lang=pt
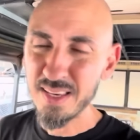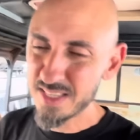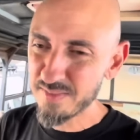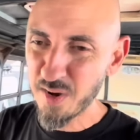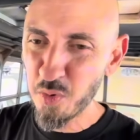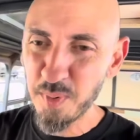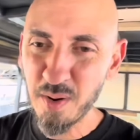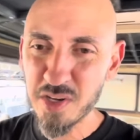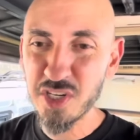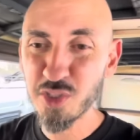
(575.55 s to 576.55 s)
Você vai acompanhar
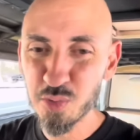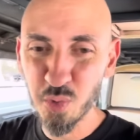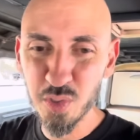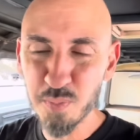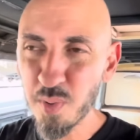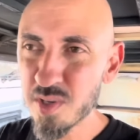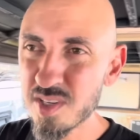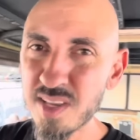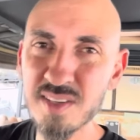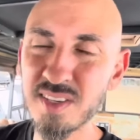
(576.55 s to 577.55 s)
com a gente todo o
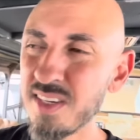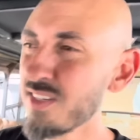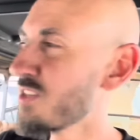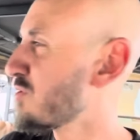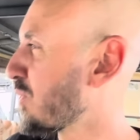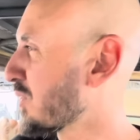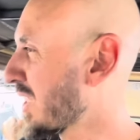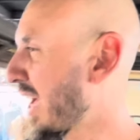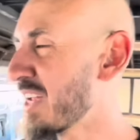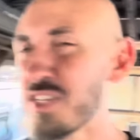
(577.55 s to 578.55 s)
processo aqui de
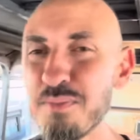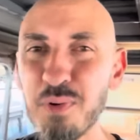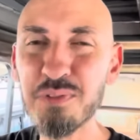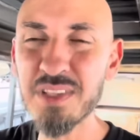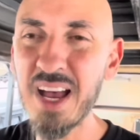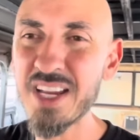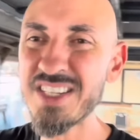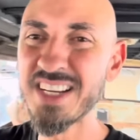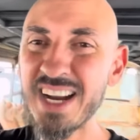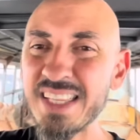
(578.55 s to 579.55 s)
desmontagem,
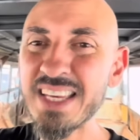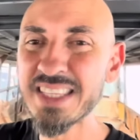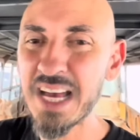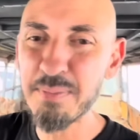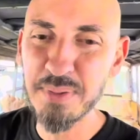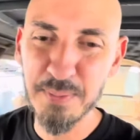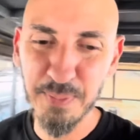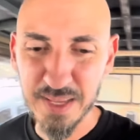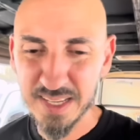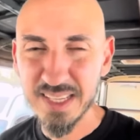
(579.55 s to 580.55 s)
montagem, cada etapa.
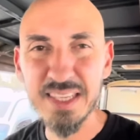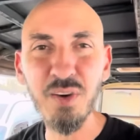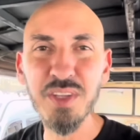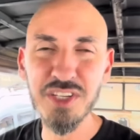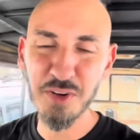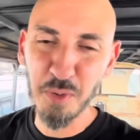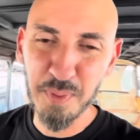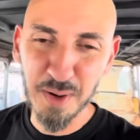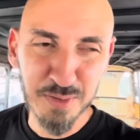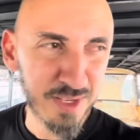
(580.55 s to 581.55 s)
Não deixe de
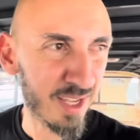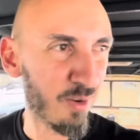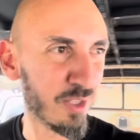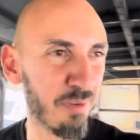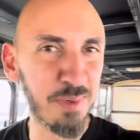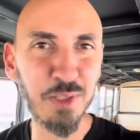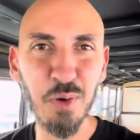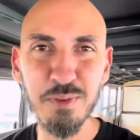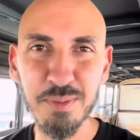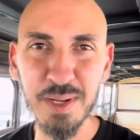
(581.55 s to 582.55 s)
acompanhar nosso canal aqui, Família
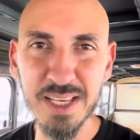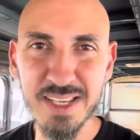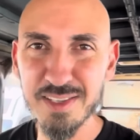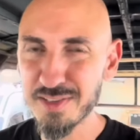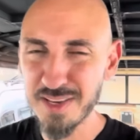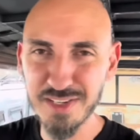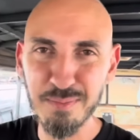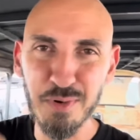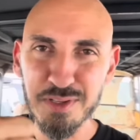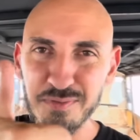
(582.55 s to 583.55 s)
Nômade, beleza? E se você achar
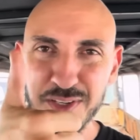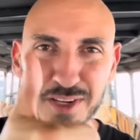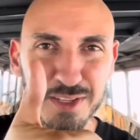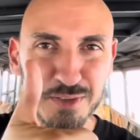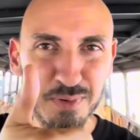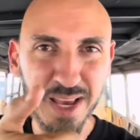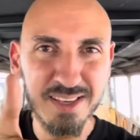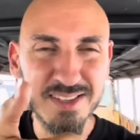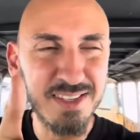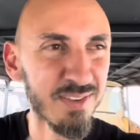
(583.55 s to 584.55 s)
bom esse vídeo, já deixa um
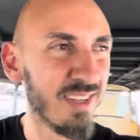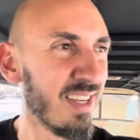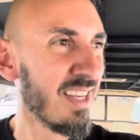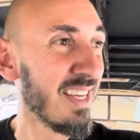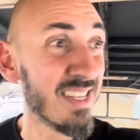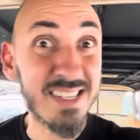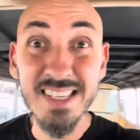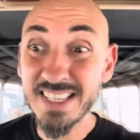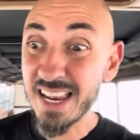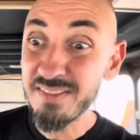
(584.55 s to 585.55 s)
likezinho, se
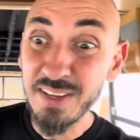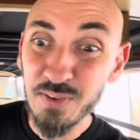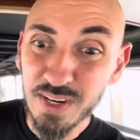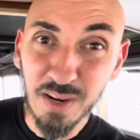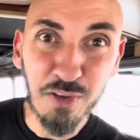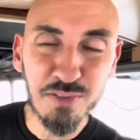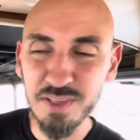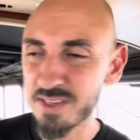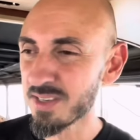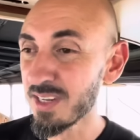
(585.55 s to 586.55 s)
inscreve aí no canal se não
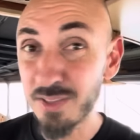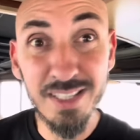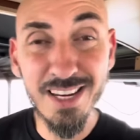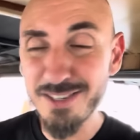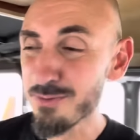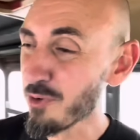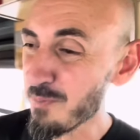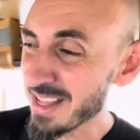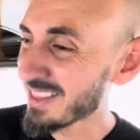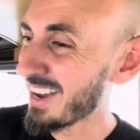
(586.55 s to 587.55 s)
está inscrito e deixa um
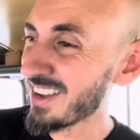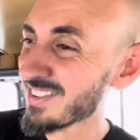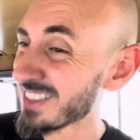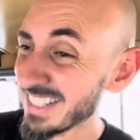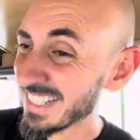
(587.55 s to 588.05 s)
comentário.